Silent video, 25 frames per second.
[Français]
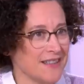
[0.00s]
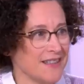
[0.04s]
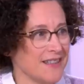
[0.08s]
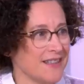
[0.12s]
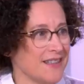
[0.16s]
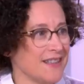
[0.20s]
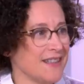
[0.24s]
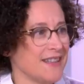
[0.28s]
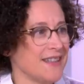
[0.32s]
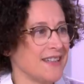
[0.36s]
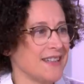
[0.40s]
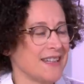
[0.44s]
bah
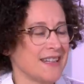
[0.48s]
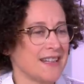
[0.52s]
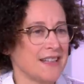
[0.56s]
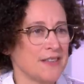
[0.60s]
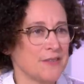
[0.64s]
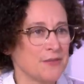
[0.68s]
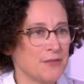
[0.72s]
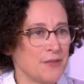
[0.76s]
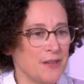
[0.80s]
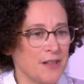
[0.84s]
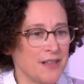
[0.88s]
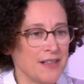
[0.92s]
et à
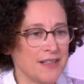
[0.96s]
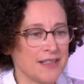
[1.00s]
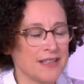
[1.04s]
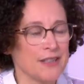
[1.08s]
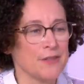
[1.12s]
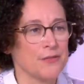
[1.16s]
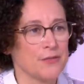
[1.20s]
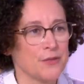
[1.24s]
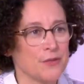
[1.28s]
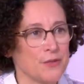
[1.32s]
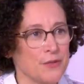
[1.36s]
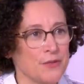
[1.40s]
la fois
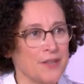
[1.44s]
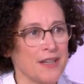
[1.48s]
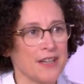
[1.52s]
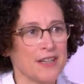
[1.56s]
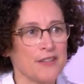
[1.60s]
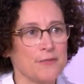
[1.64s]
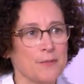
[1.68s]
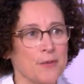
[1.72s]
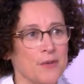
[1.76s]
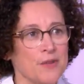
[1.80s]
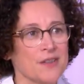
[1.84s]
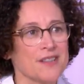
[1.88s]
il faut qu'on
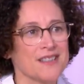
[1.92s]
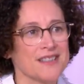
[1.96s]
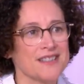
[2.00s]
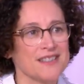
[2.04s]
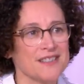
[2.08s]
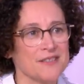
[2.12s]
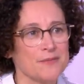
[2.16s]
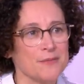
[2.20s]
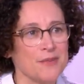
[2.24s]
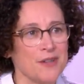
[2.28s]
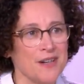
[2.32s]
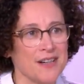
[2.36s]
arrive
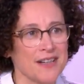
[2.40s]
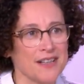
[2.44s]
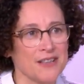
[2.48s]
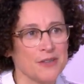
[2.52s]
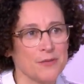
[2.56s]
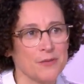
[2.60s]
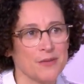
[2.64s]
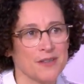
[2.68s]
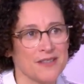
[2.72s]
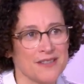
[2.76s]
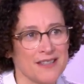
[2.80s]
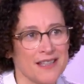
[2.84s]
progressivement à
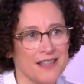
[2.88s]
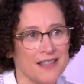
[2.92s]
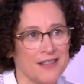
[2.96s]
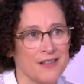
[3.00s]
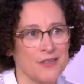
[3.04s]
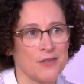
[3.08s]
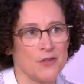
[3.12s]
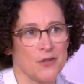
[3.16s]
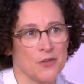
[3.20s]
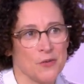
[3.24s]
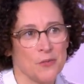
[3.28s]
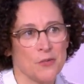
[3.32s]
réduire
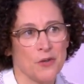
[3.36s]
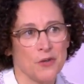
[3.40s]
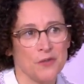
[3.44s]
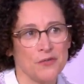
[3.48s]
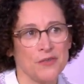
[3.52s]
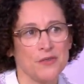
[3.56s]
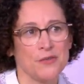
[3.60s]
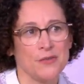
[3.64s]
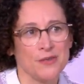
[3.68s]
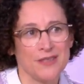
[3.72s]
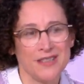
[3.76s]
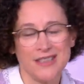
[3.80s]
ça au
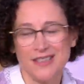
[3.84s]
profit d'une